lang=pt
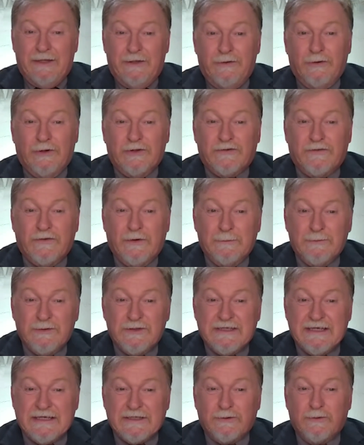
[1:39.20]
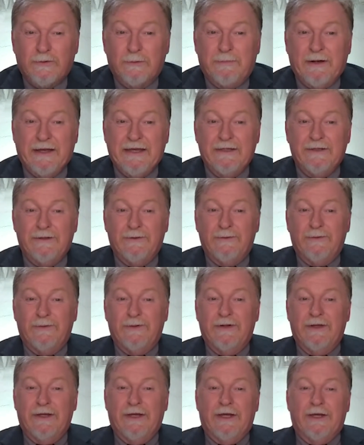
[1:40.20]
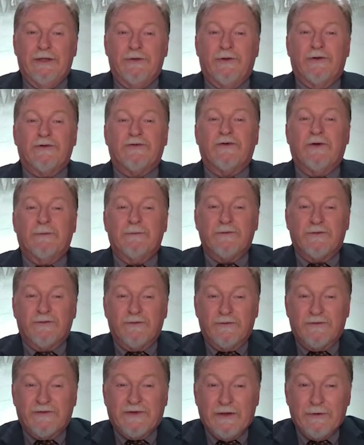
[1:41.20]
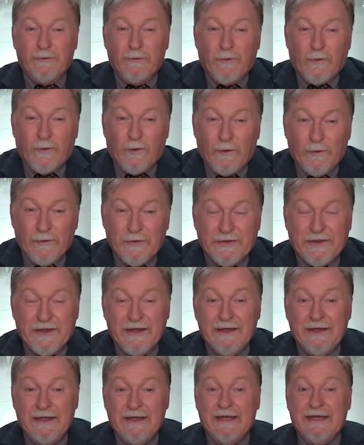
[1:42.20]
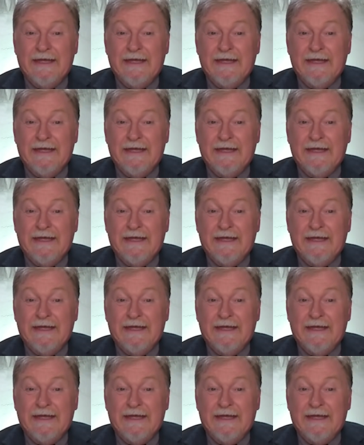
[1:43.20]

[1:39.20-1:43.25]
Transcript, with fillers: nós vamos descobrindo, nós vamos nos dando conta